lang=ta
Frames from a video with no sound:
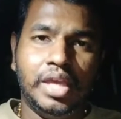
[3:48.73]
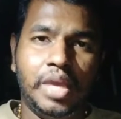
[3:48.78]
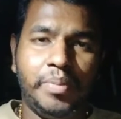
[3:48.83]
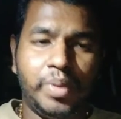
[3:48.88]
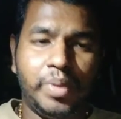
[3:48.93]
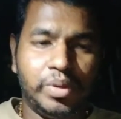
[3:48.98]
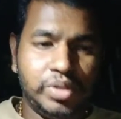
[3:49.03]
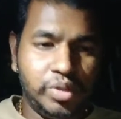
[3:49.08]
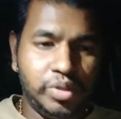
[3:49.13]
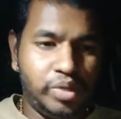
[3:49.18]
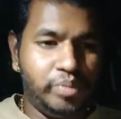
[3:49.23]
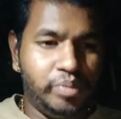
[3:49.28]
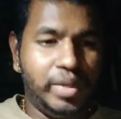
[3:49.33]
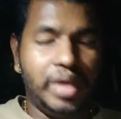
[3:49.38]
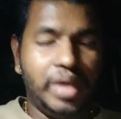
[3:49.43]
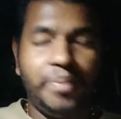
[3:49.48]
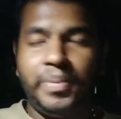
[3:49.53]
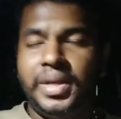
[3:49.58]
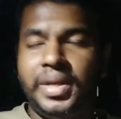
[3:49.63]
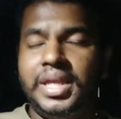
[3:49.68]
இப்போ வந்து ஒரு
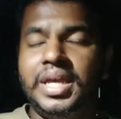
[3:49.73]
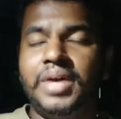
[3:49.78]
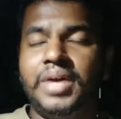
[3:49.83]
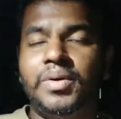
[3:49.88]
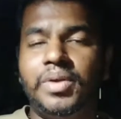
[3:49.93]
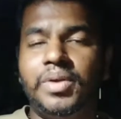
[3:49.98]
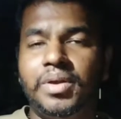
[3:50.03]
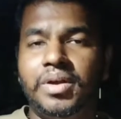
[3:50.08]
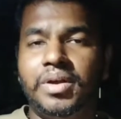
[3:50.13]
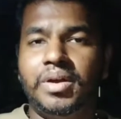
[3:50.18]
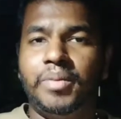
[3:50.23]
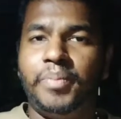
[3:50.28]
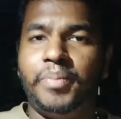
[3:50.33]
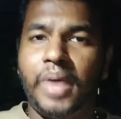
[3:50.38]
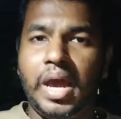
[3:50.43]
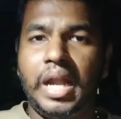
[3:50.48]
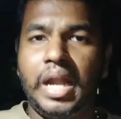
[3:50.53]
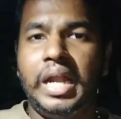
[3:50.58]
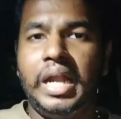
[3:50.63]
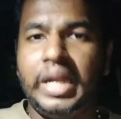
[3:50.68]
மிகப்பெரிய ஒரு
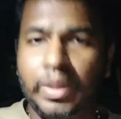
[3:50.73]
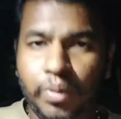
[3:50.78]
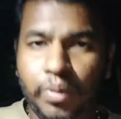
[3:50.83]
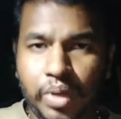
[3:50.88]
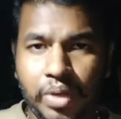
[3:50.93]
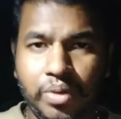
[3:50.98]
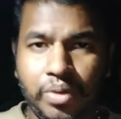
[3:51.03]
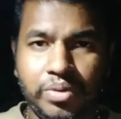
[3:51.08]
பாராட்டக்கூடிய